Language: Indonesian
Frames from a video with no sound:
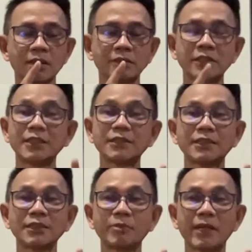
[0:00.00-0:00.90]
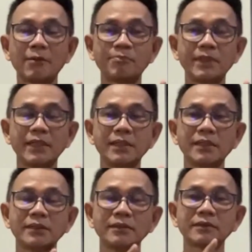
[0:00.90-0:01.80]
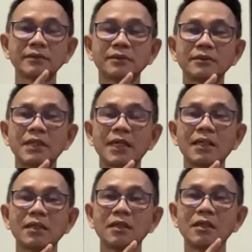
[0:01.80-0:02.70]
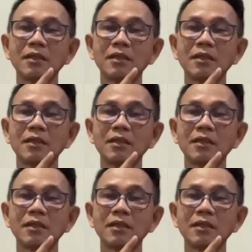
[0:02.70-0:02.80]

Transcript: dikit-dikit BAB ya